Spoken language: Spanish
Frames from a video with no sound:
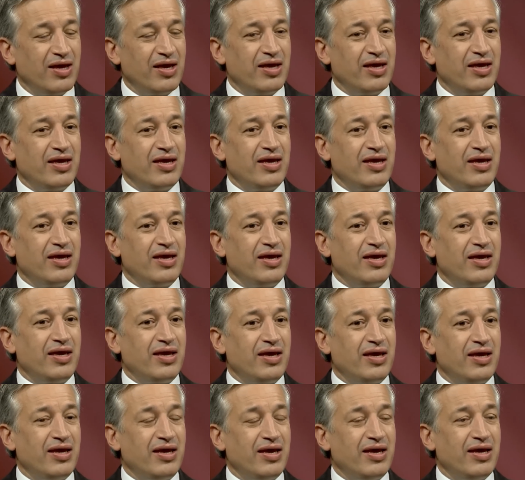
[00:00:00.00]

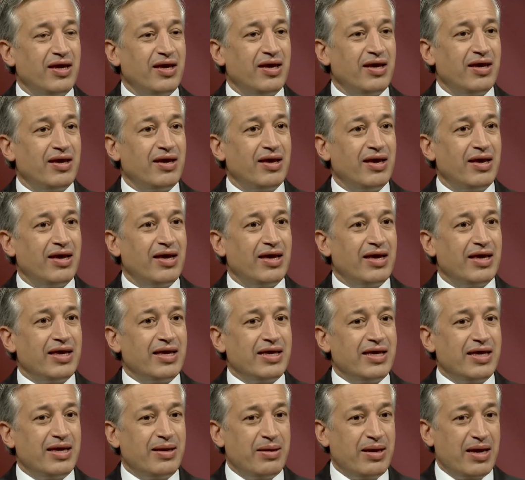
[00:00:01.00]
eh,
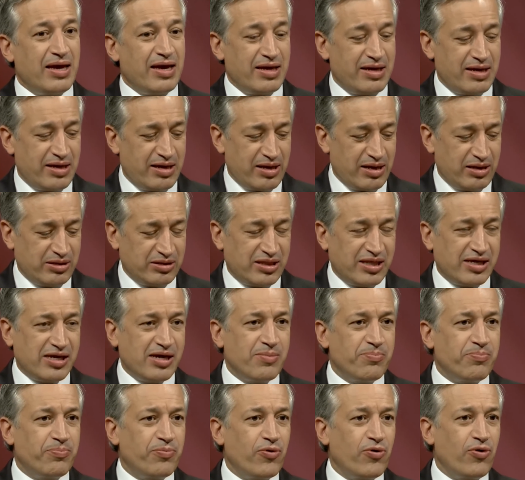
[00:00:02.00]
y el
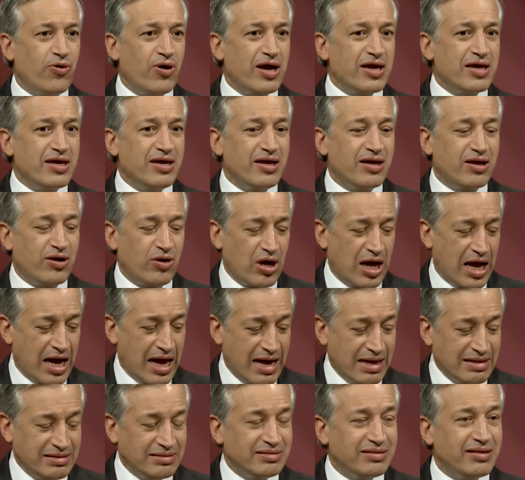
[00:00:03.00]
tiempo ahí
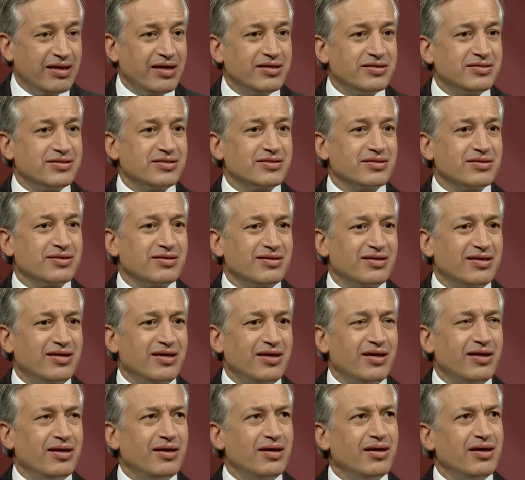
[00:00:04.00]
antes
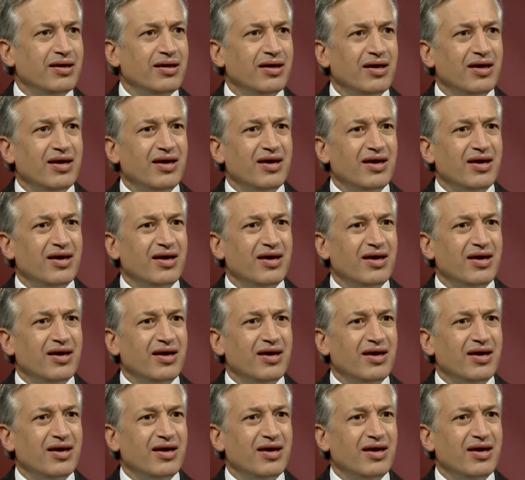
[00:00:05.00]
que,